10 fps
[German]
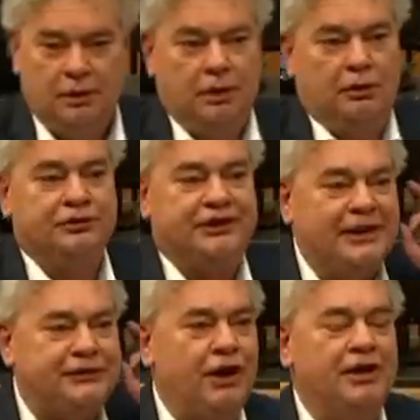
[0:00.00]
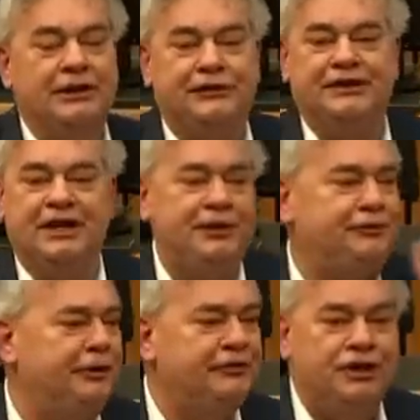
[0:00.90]
Und das können Sie nicht
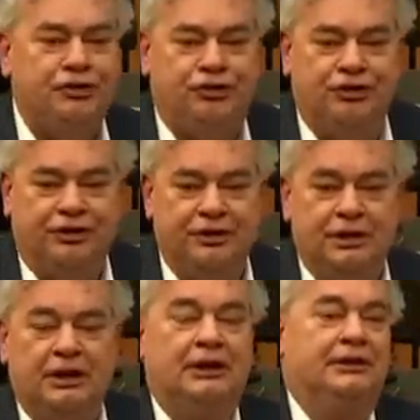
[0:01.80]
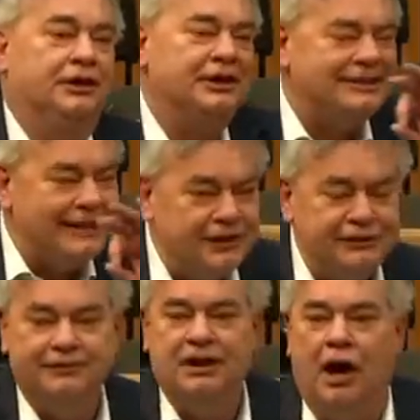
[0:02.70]
verwischen. Und das lassen
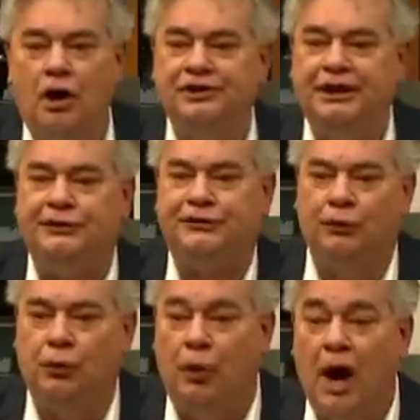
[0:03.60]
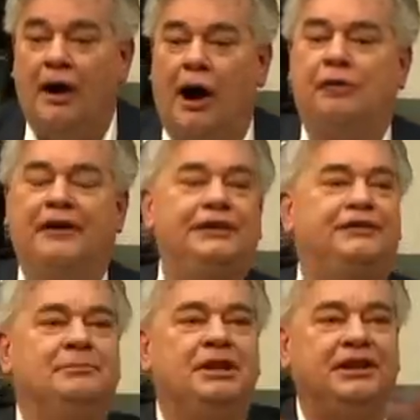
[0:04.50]
wir auch nicht zu, auch wenn Sie
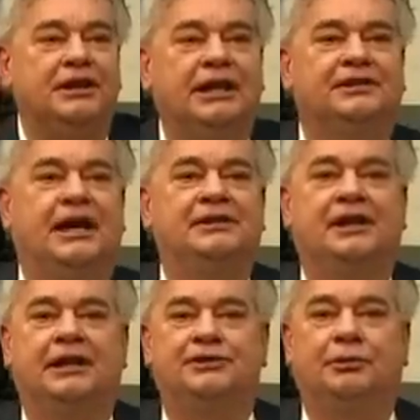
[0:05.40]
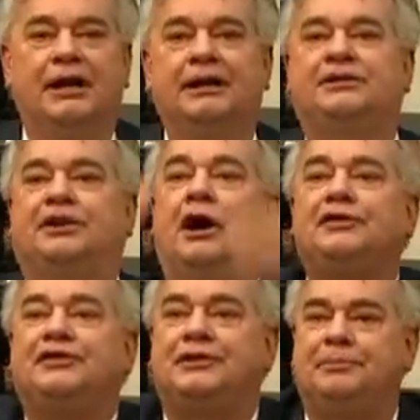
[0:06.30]
mit irgendeiner Rhetorik
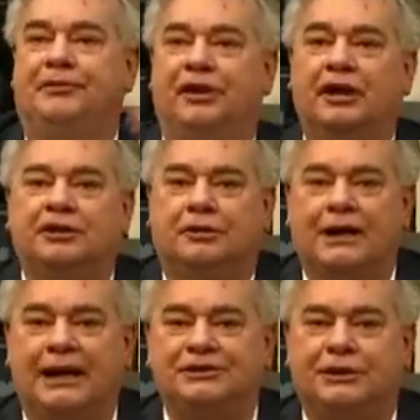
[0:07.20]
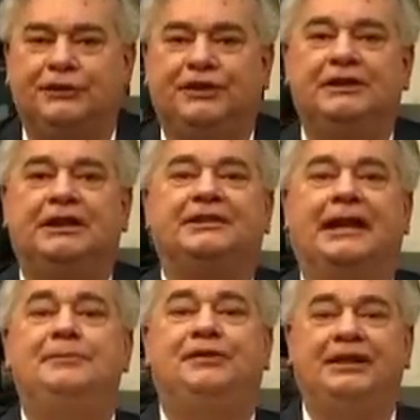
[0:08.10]
draußen die Bevölkerung adressieren, indem
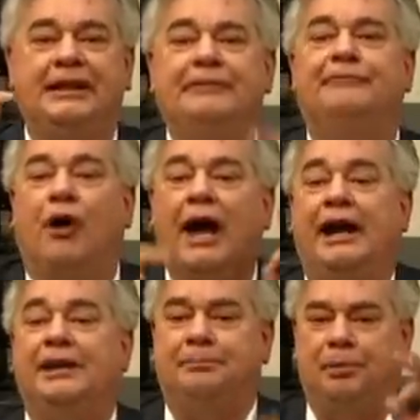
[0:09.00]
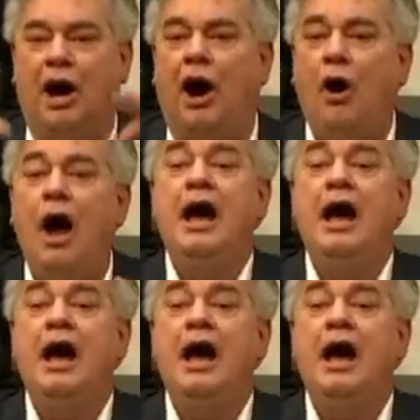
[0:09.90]
Sie in Wahrheit blau